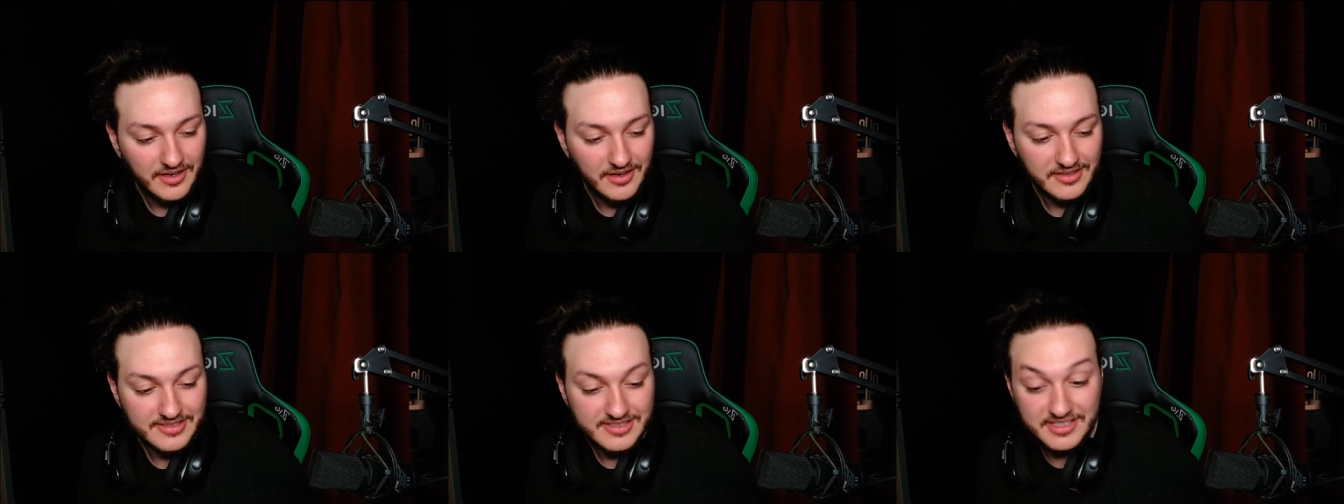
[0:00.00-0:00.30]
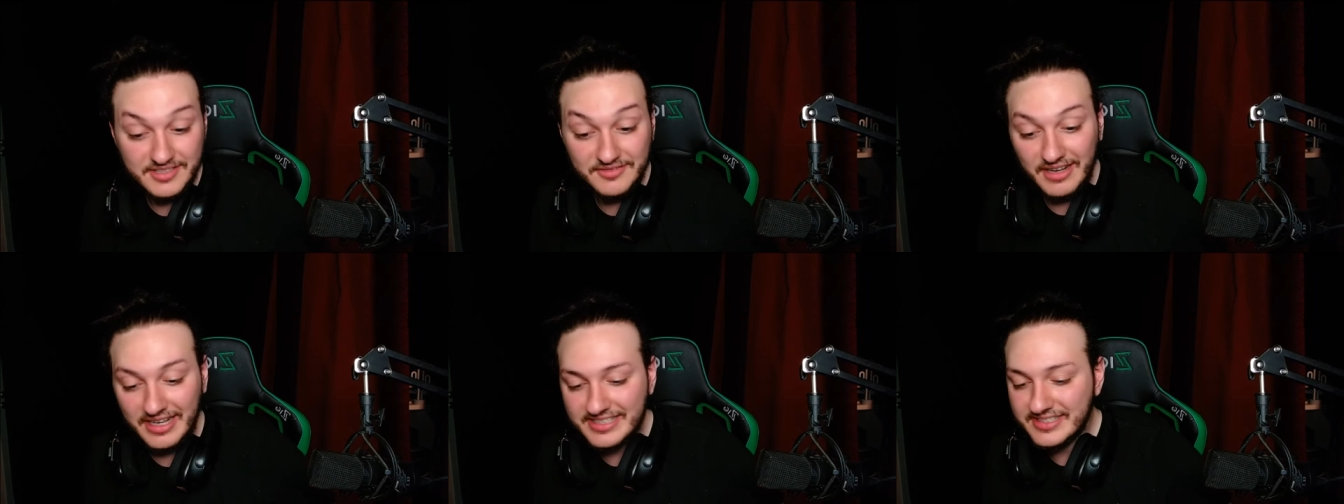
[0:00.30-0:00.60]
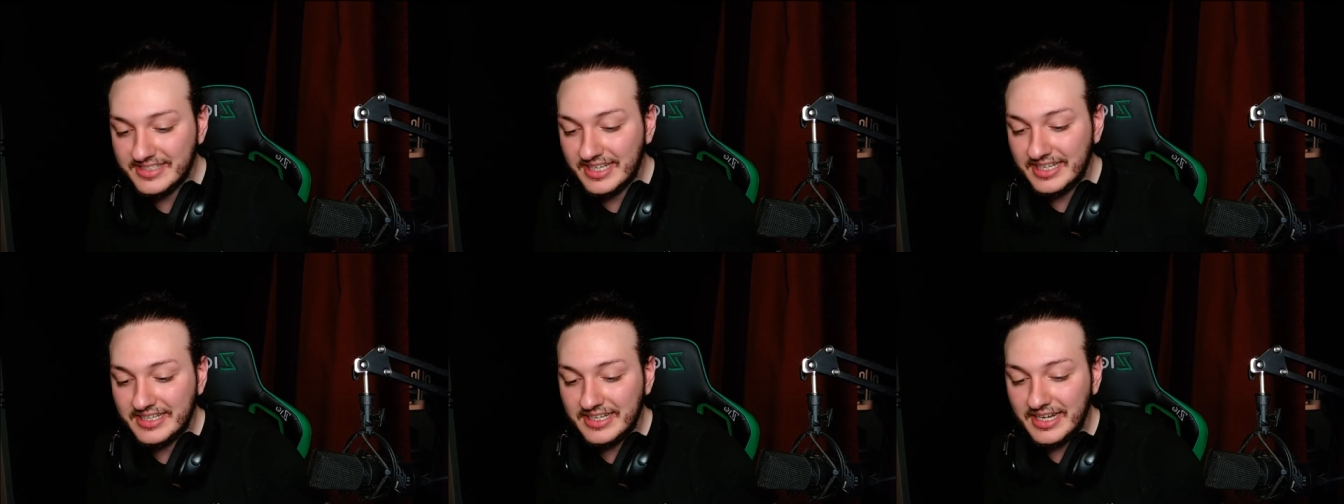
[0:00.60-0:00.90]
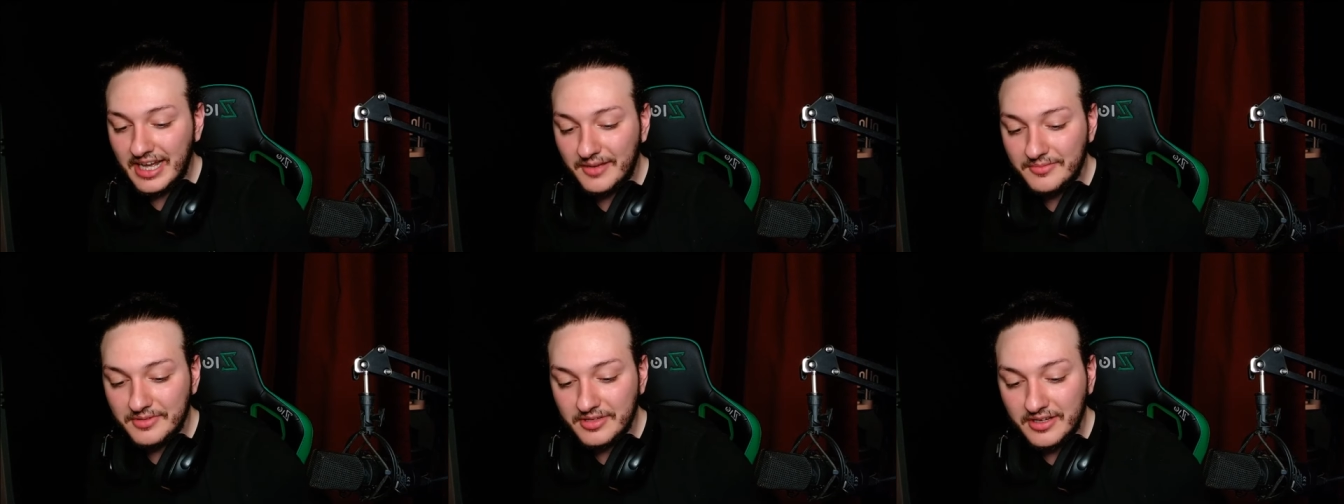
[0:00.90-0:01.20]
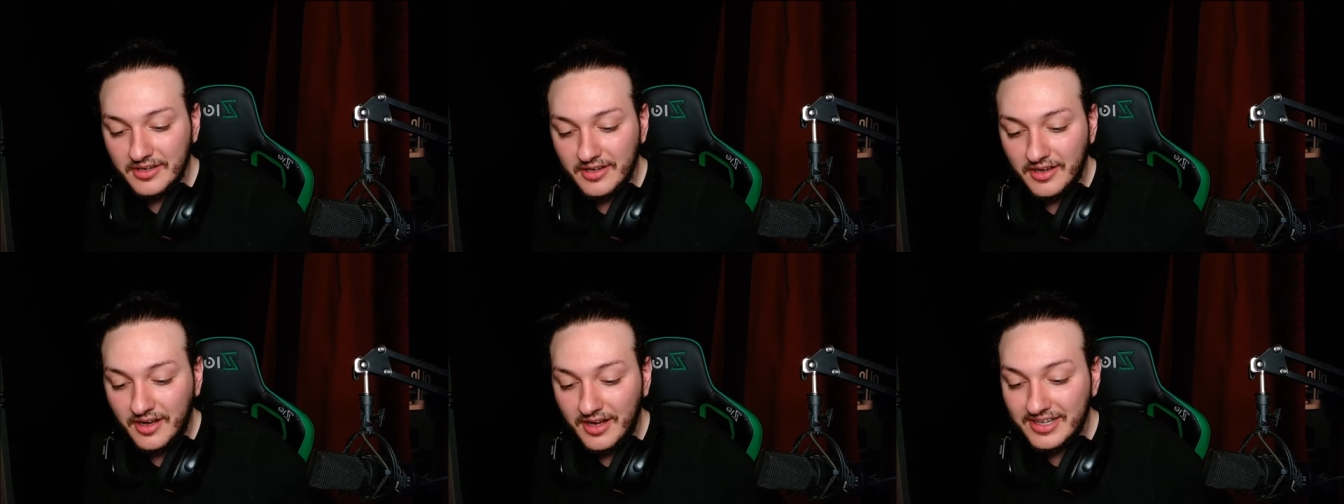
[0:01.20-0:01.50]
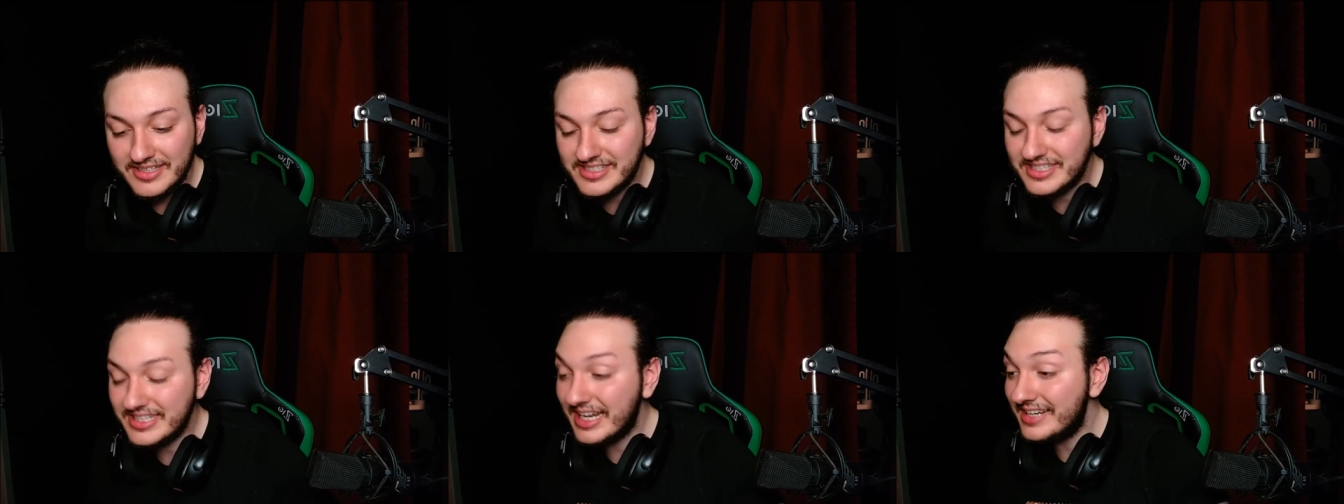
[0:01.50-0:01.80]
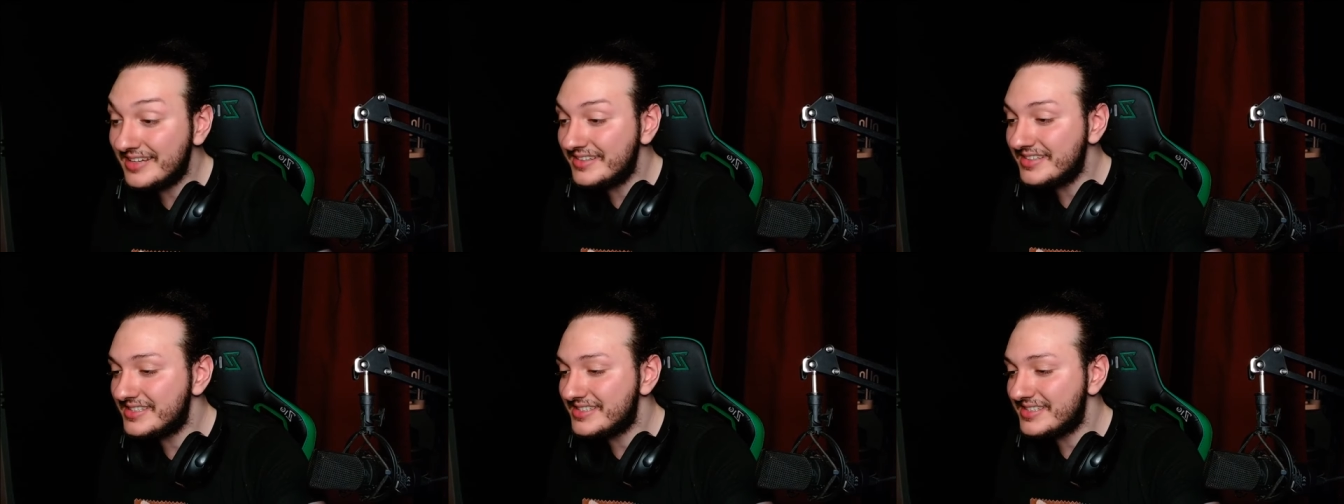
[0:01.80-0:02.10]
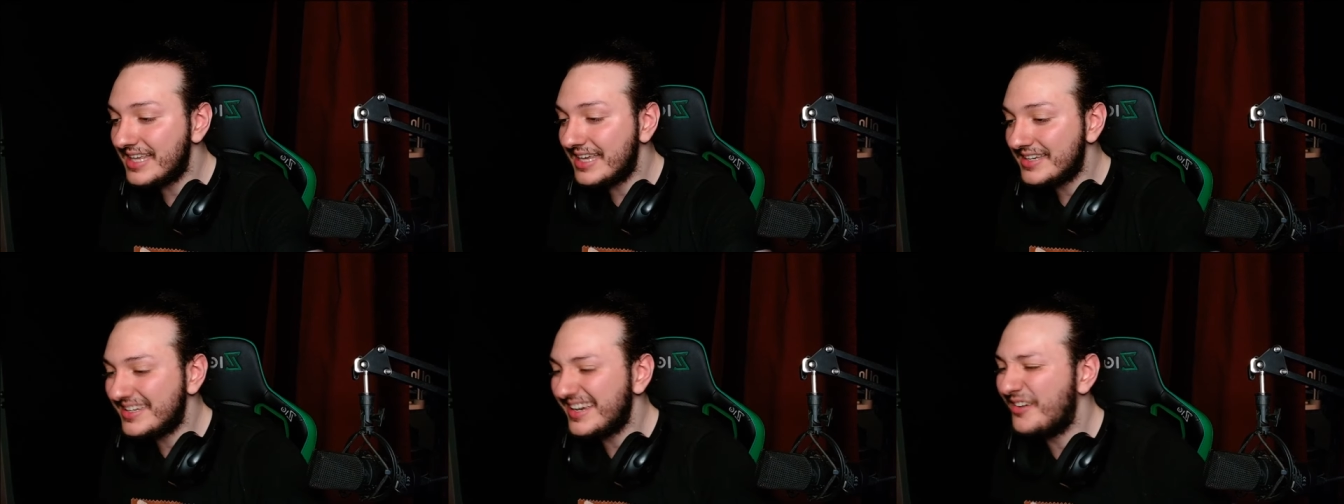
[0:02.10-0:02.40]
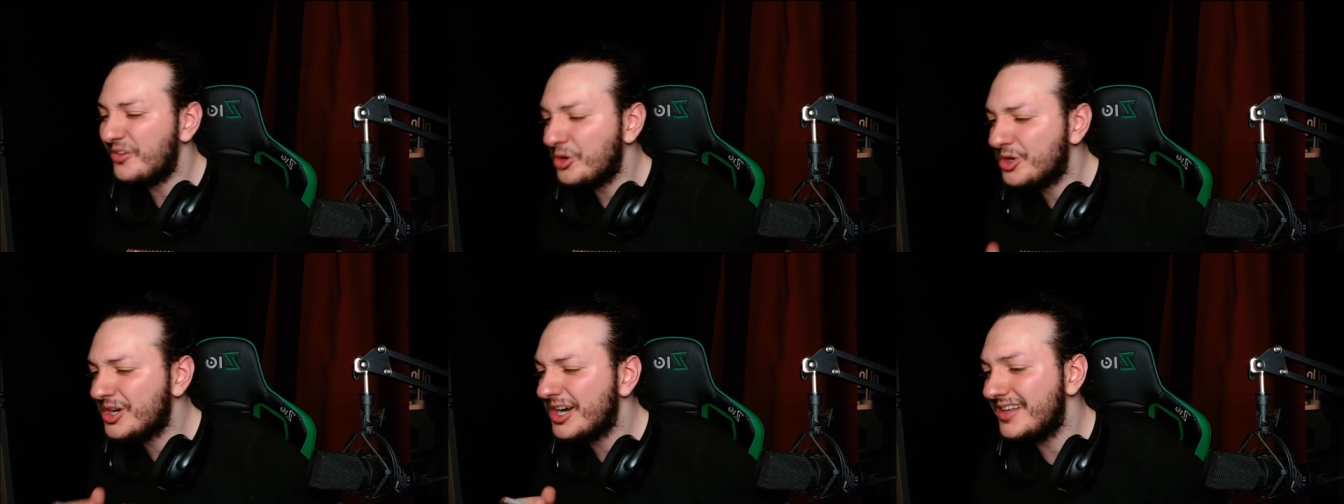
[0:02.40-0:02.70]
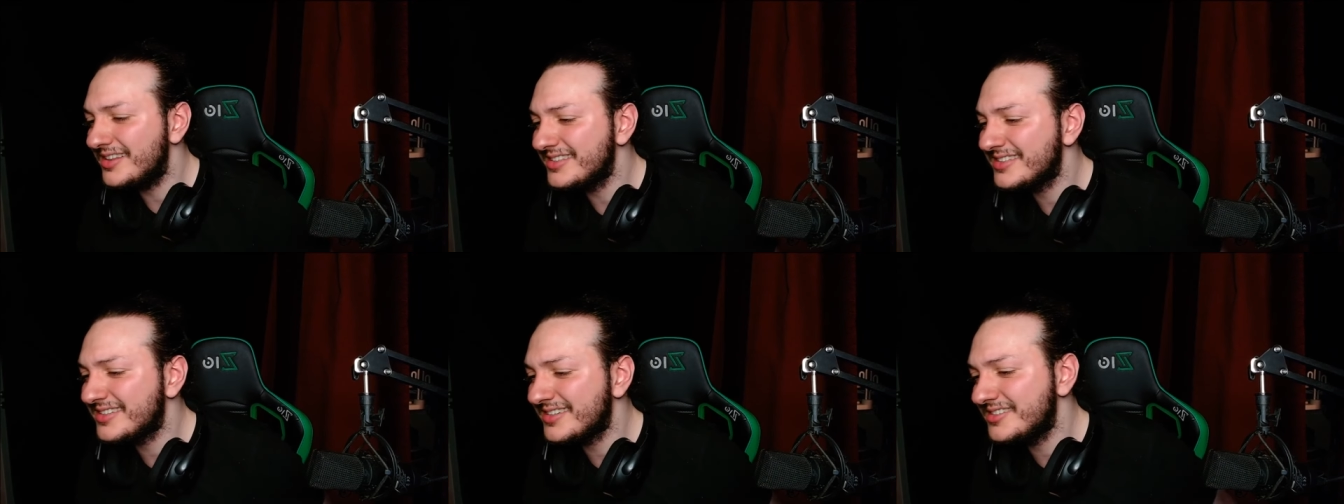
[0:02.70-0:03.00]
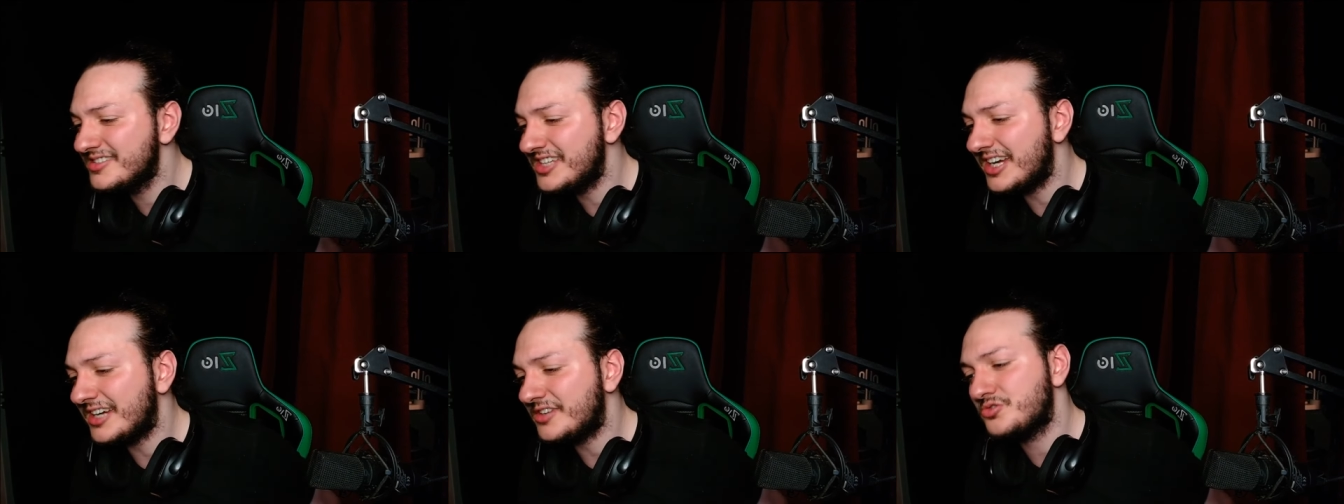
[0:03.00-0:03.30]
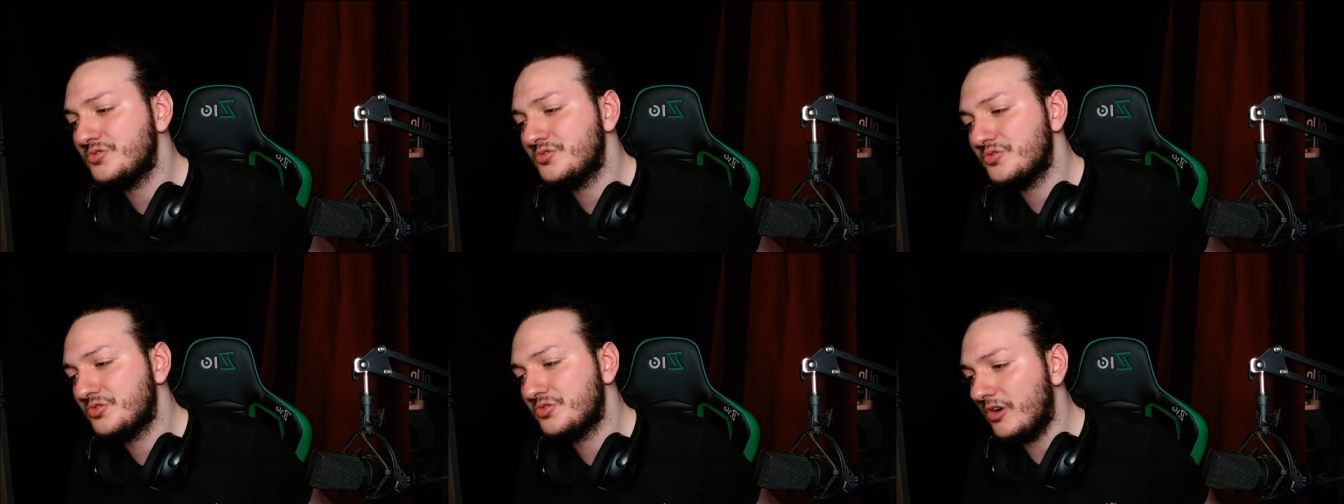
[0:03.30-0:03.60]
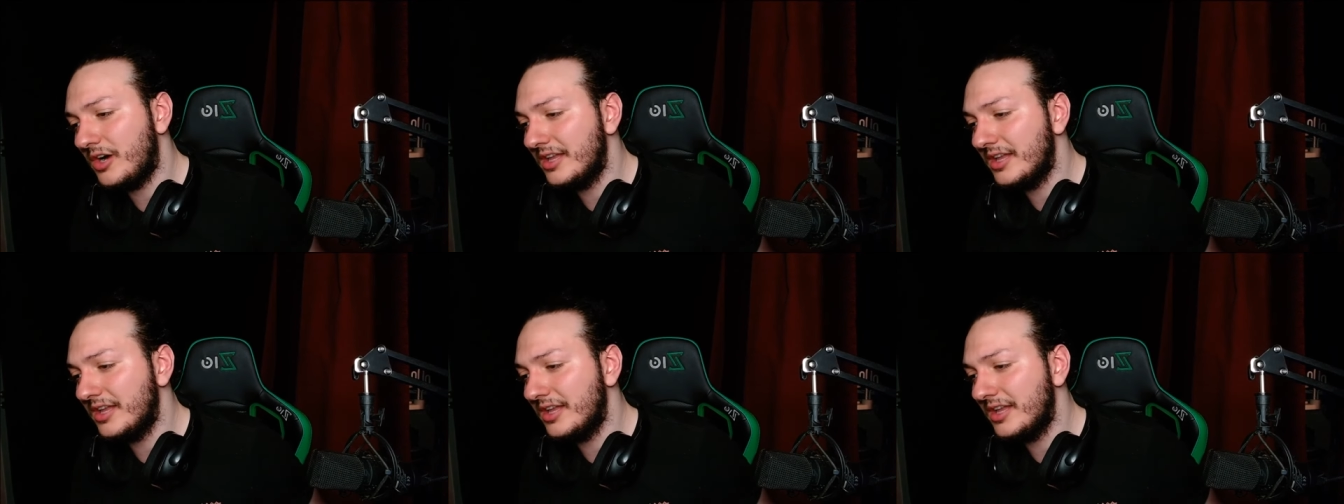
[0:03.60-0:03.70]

Sıvazlayın abi. Hazır elinizdeyken o kaldırılacak çünkü o